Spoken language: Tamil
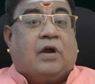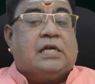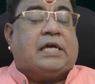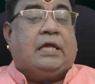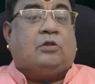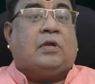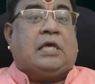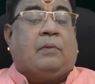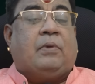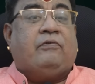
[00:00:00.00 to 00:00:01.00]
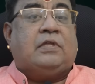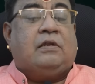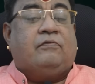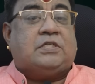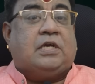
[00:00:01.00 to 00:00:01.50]
வாழ்க்கை துணை
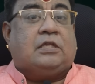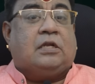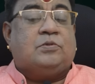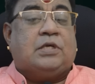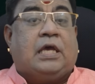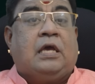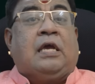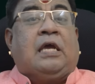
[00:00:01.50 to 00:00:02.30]
அமைவதில் விஷயத்திலும் சரி